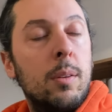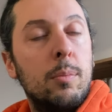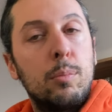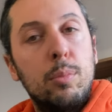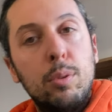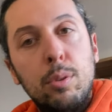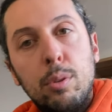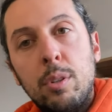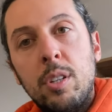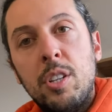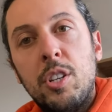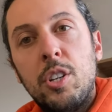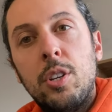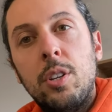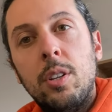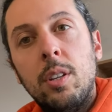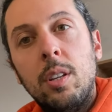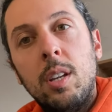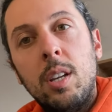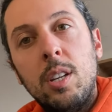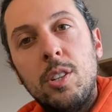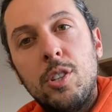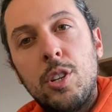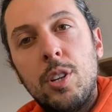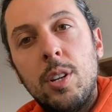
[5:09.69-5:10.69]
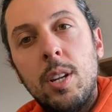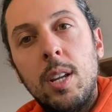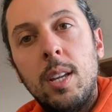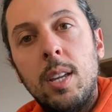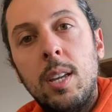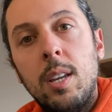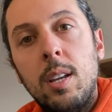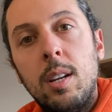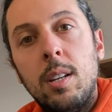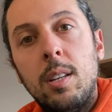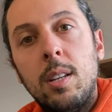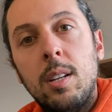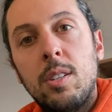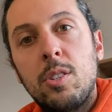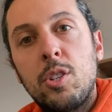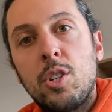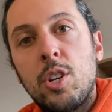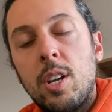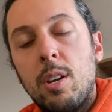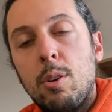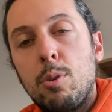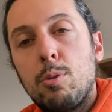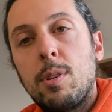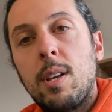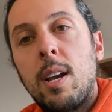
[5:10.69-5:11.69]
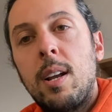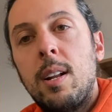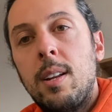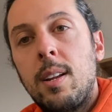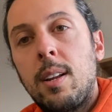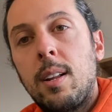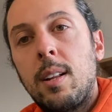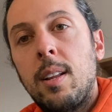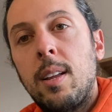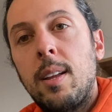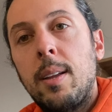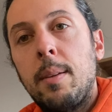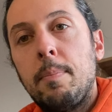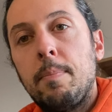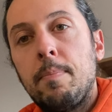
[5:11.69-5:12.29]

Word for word: bunun işin içine girdikçe özellikle